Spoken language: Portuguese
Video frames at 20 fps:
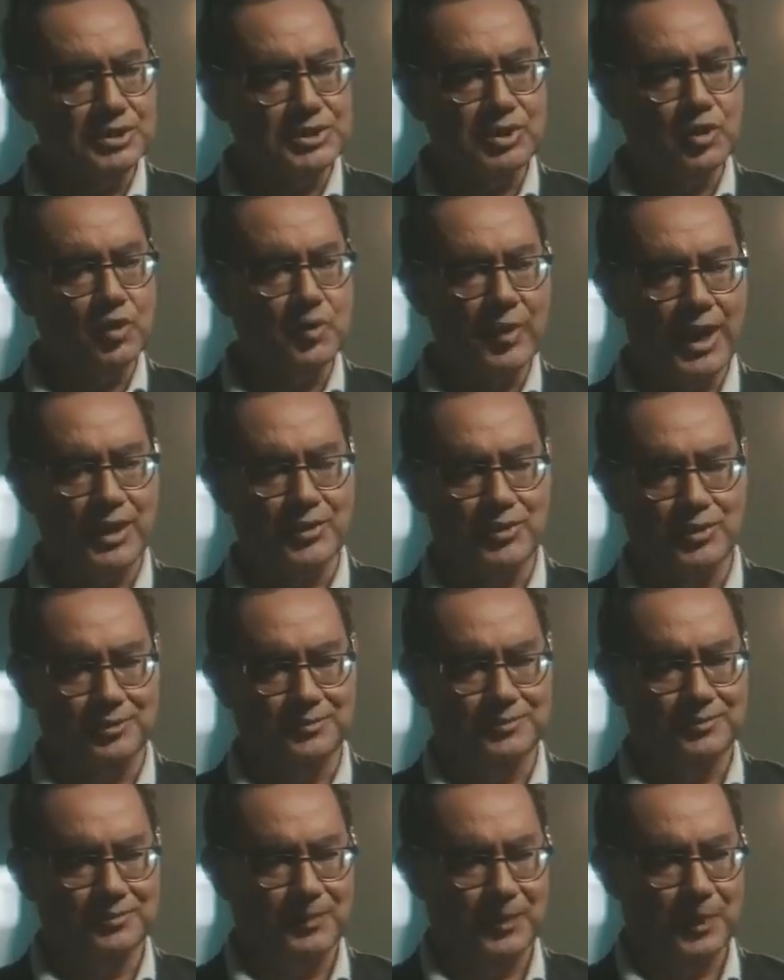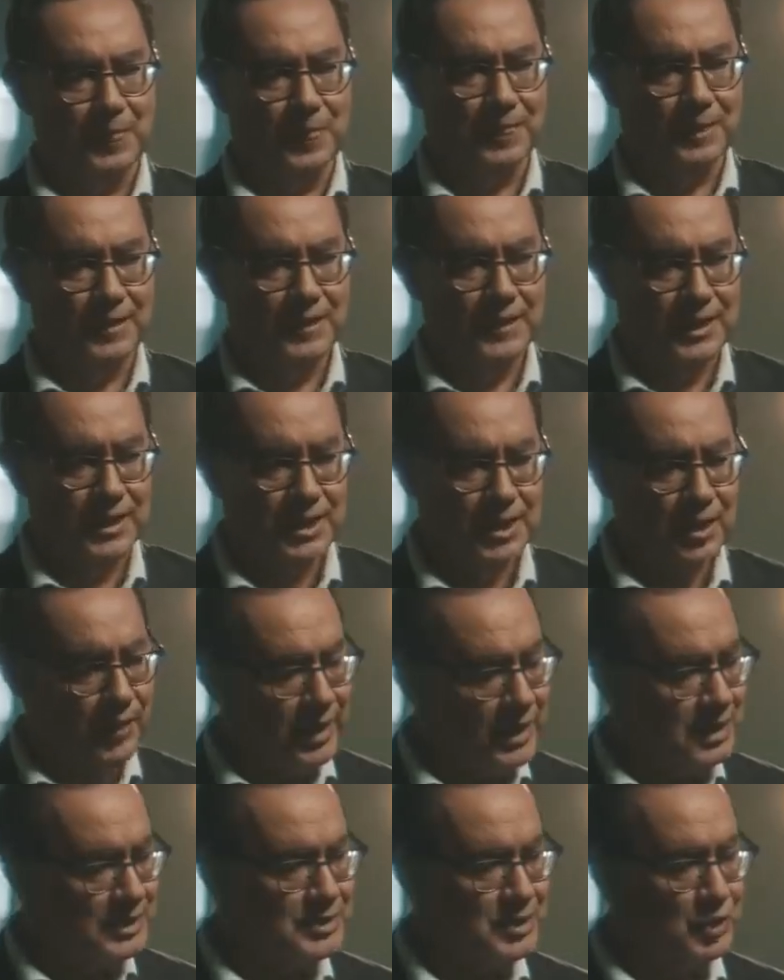No ensino médio,
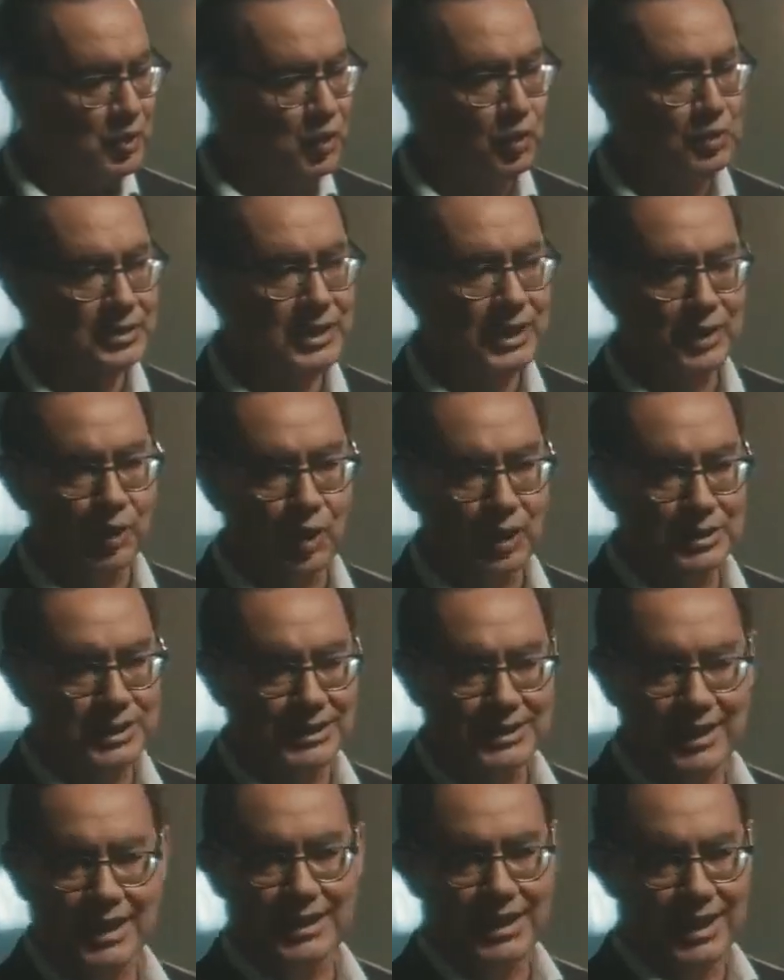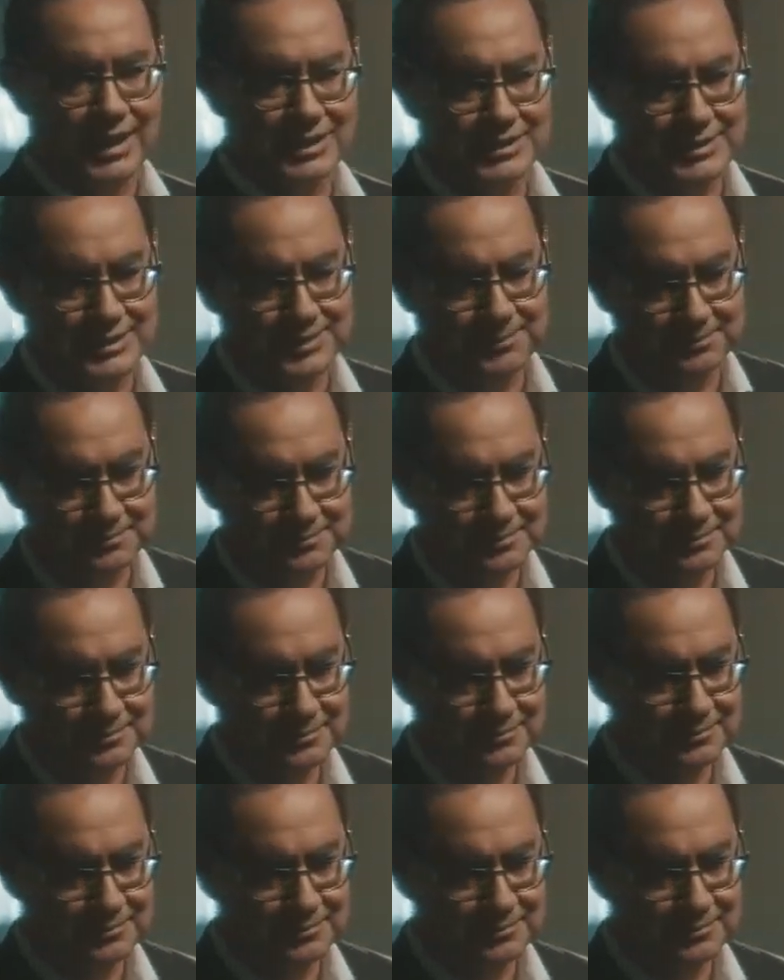eu era a segunda nota da classe,